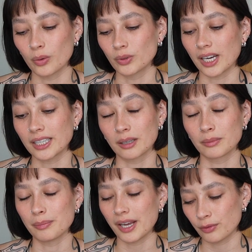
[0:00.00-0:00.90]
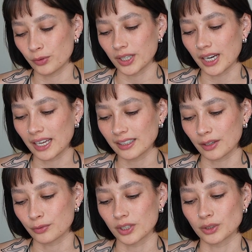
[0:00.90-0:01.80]
Unter anderem eine Mail für den
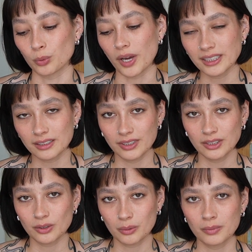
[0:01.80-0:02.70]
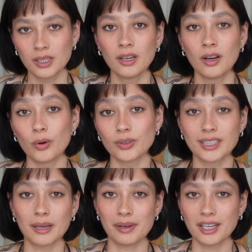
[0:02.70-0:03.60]
Antrag für das US-Visum und in
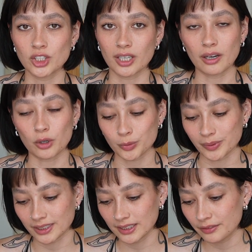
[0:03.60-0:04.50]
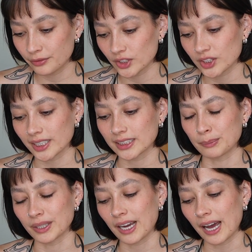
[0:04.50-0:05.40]
der Mail stand auch spezifisch, dass die
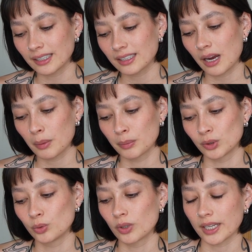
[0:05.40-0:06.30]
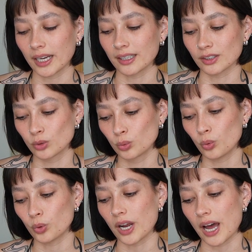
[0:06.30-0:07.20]
Bekanntgabe bezüglich einer Zu-
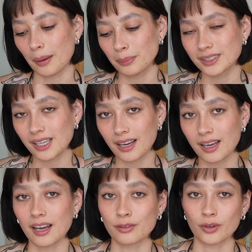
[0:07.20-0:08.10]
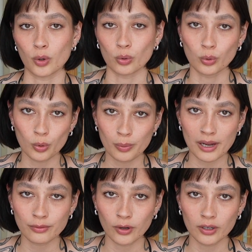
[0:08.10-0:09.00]
oder Absage Anfang Oktober
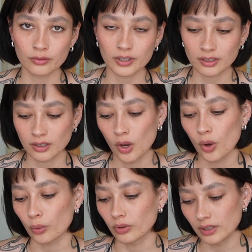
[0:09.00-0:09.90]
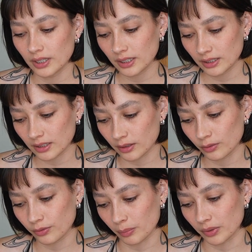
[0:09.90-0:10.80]
erfolgen wird und nicht
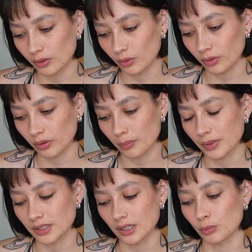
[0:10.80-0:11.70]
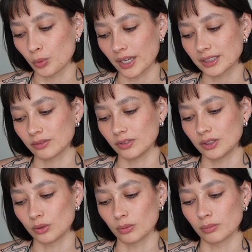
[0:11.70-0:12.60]
in Verbindung mit dem
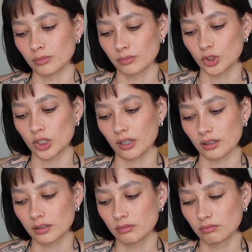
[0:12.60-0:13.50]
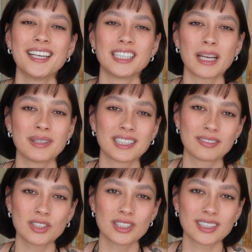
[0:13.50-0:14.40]
US-Visum steht. Ich habe in der
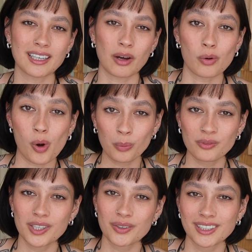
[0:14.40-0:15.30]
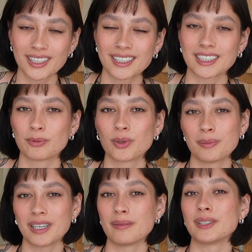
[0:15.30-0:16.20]
Zwischenzeit auch ein Home-Video gedreht, das wurde
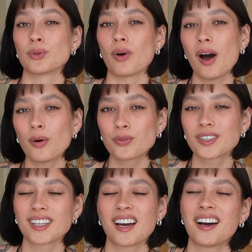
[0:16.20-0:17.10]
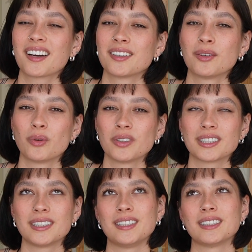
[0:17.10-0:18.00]
mir nämlich so aufgetragen und
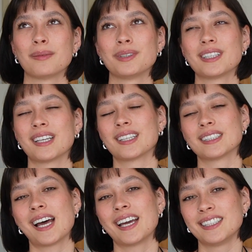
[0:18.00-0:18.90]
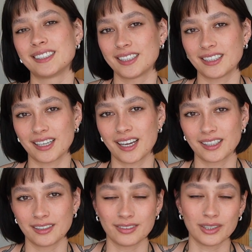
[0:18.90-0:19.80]
es hieß nämlich dann, dass Heidi sich danach
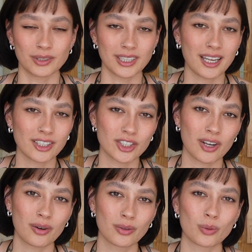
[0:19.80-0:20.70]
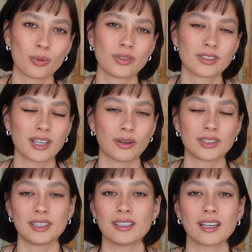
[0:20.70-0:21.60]
die Videos anschaut und
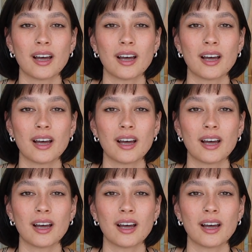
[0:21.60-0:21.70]
aus denen dann